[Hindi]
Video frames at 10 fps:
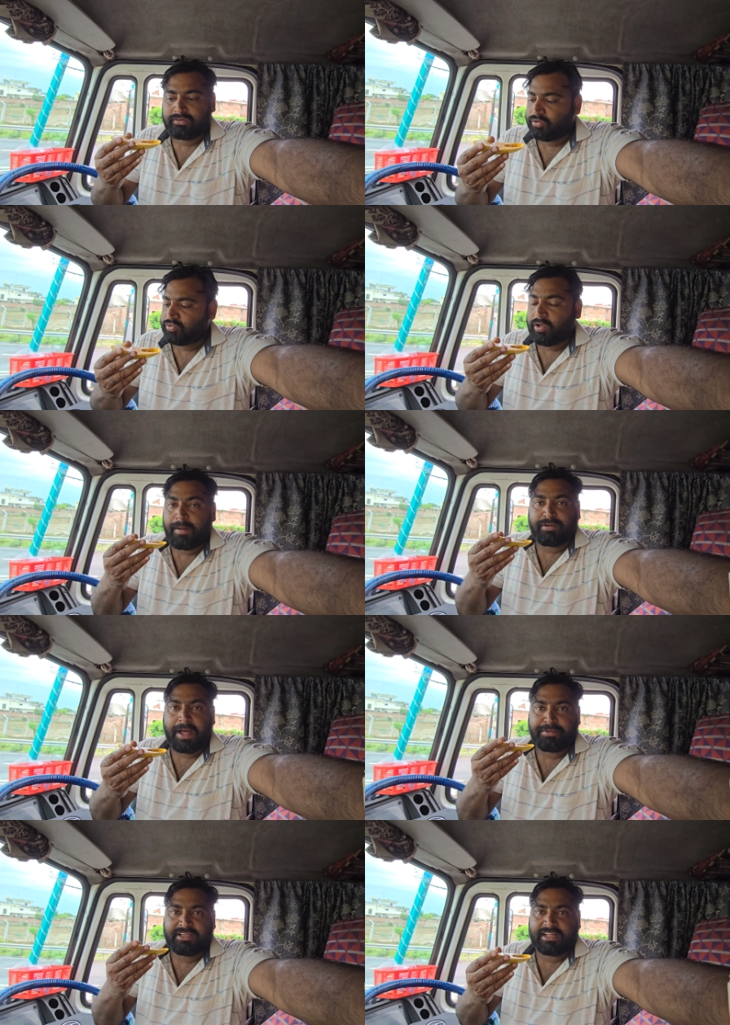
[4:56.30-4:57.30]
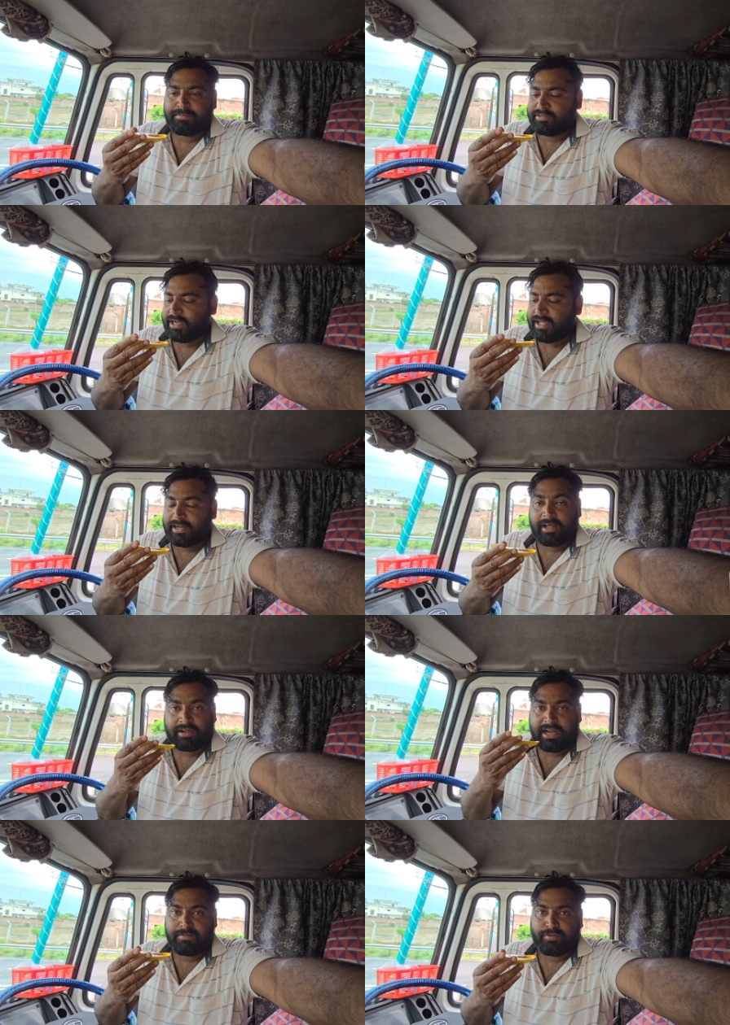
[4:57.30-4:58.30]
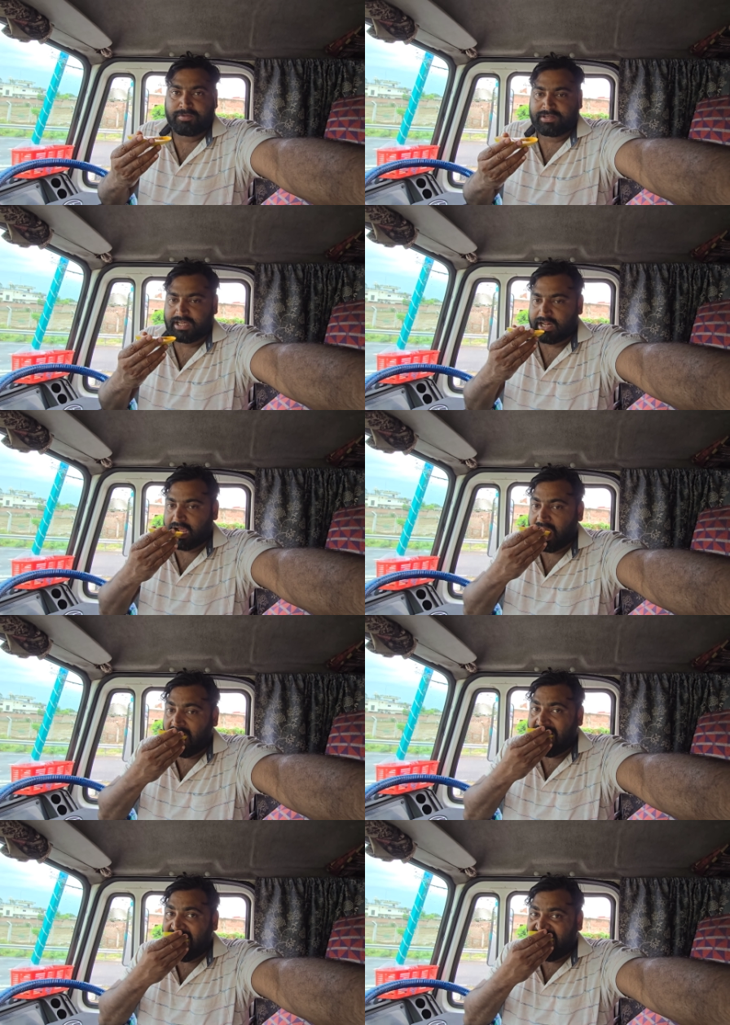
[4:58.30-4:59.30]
दोस्तों आम काफ़ी ज़्यादा मीठा लग रहा है खाने में बहुत मज़ा आ रहा है